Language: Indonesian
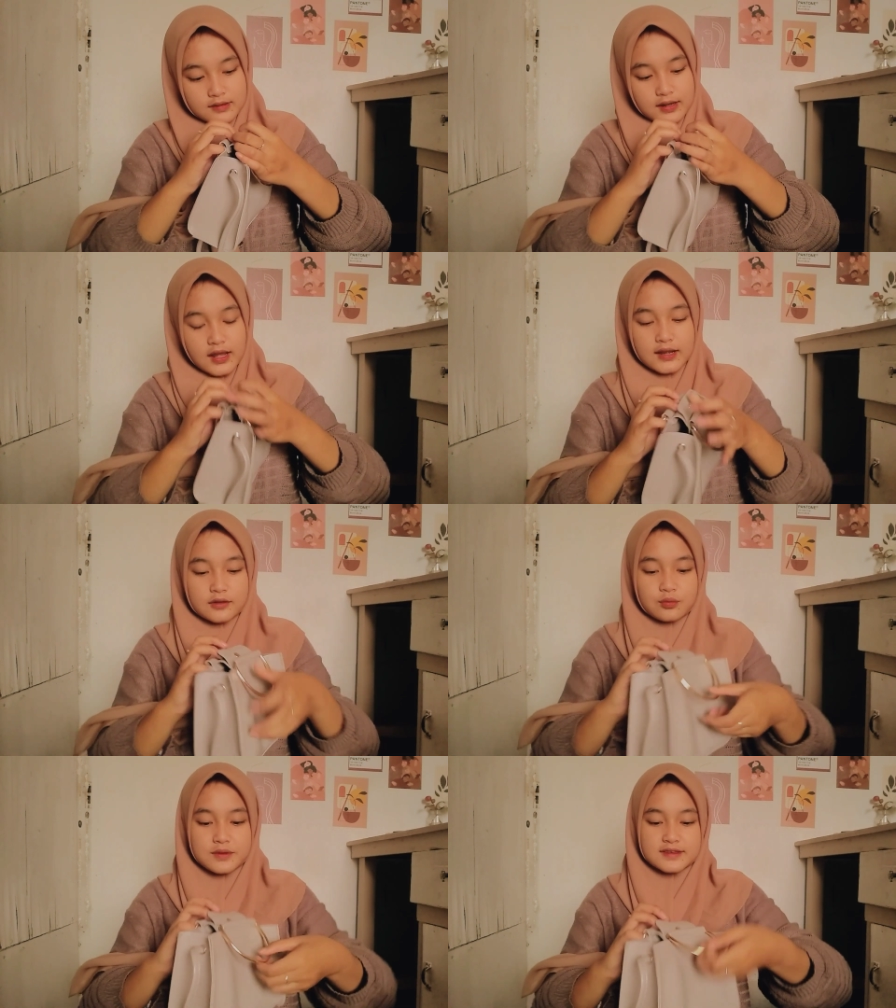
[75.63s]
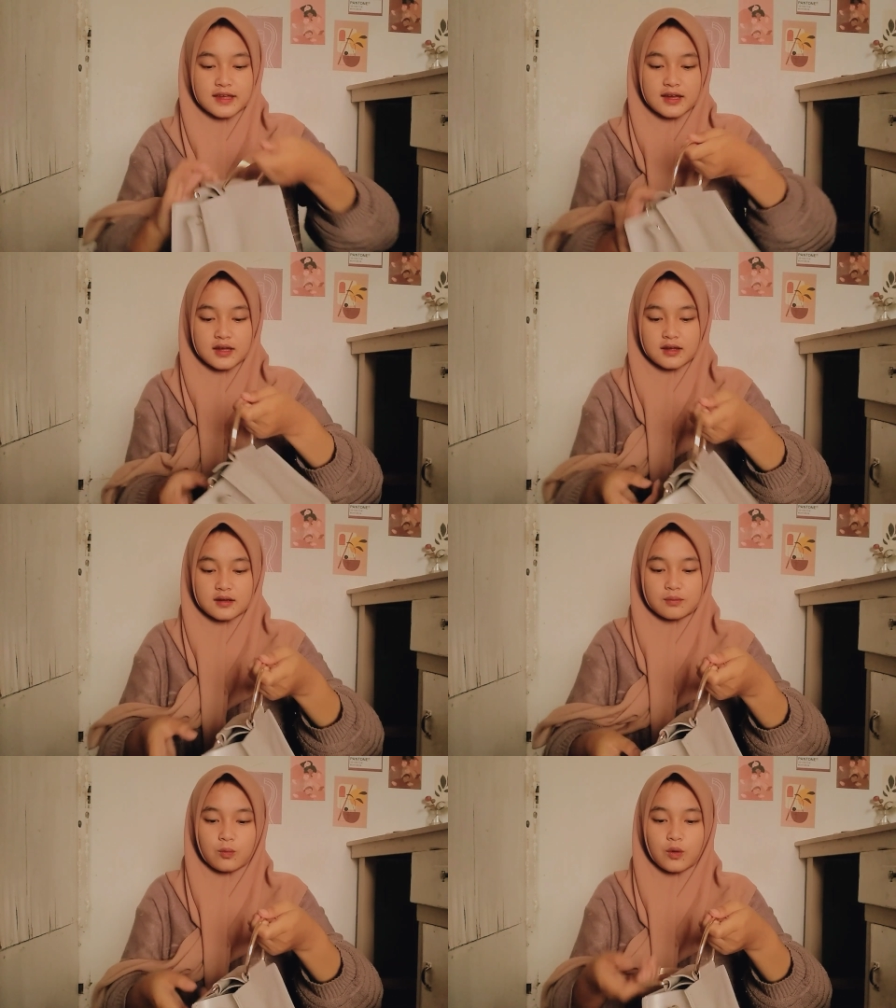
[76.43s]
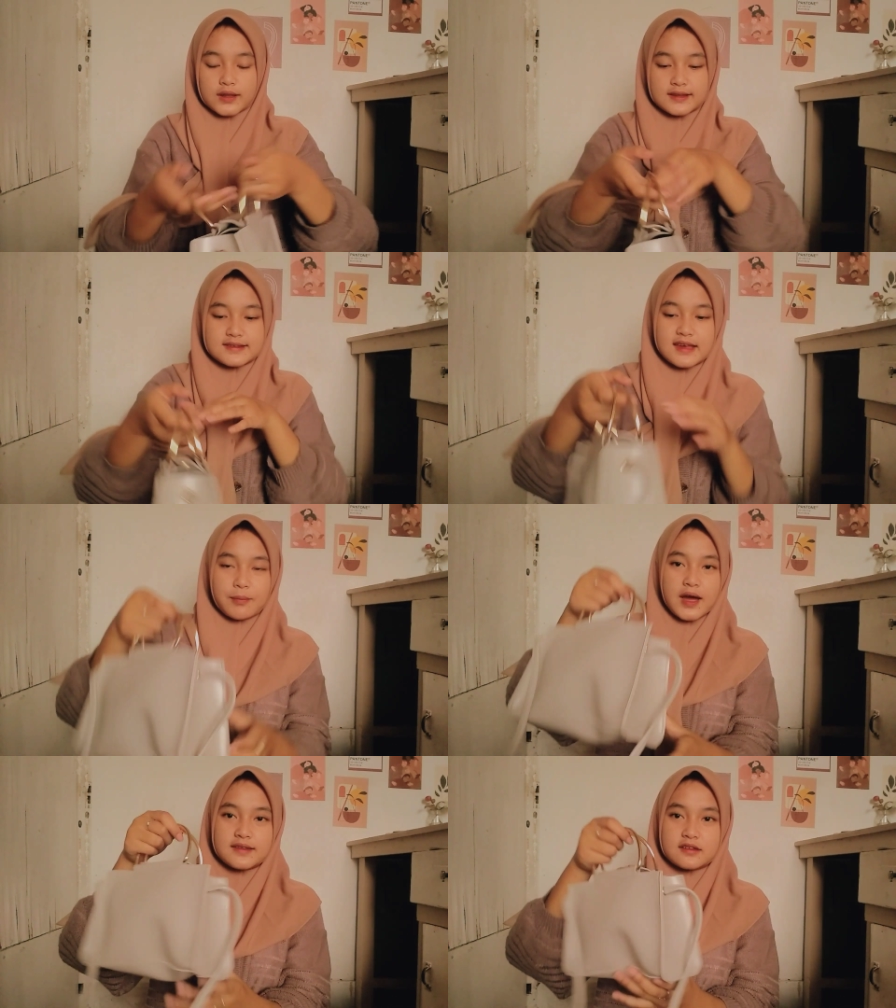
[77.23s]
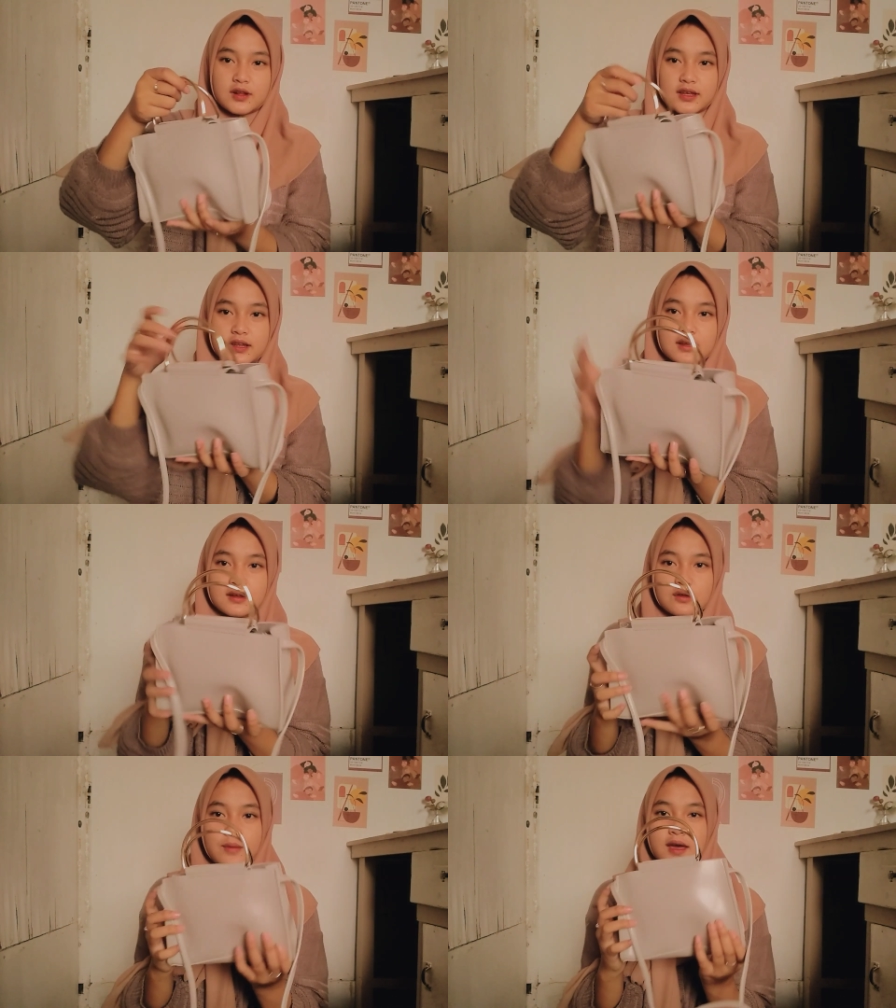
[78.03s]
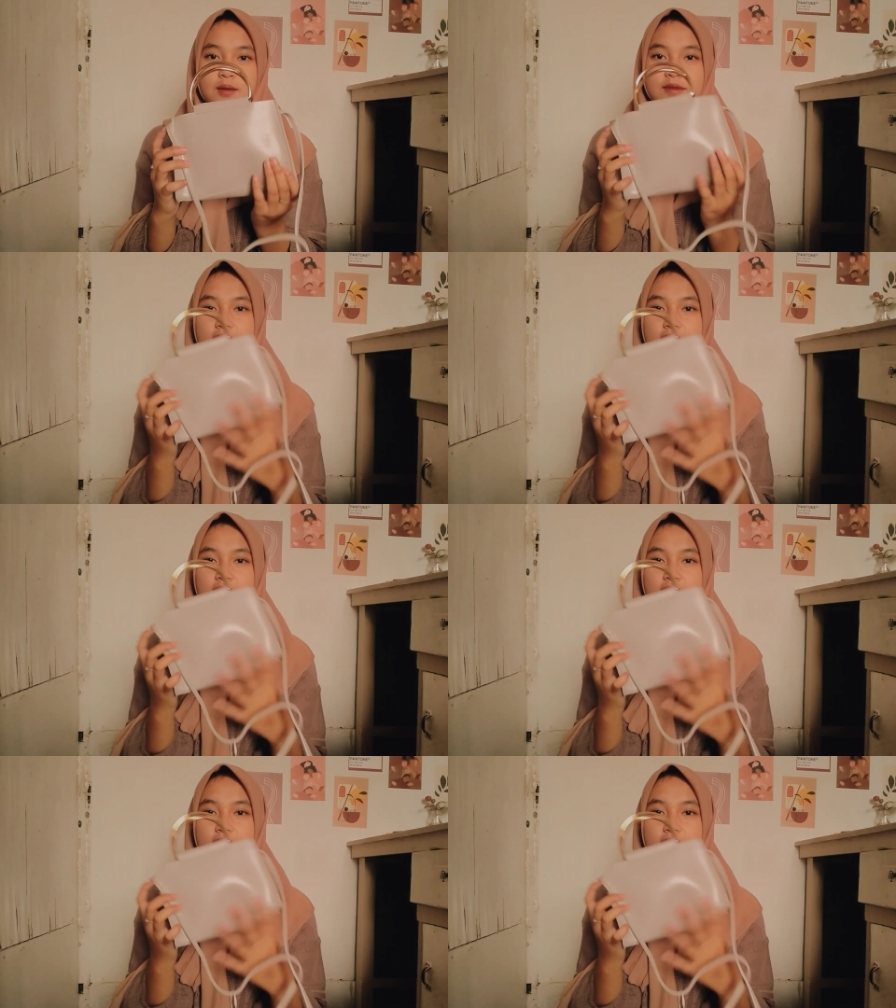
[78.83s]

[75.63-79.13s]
jadi kalian tuh bisa buat isi apa aja soalnya ini lumayan